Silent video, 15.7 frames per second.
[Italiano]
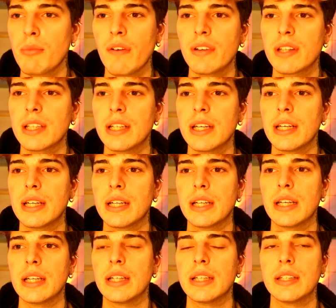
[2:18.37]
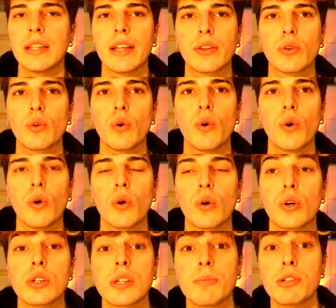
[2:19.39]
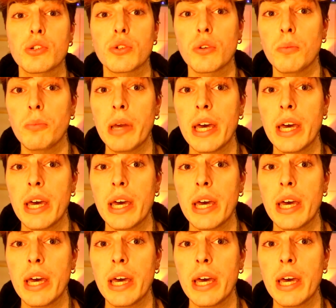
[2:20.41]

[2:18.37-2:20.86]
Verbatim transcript: Mi avete detto cosa mi sono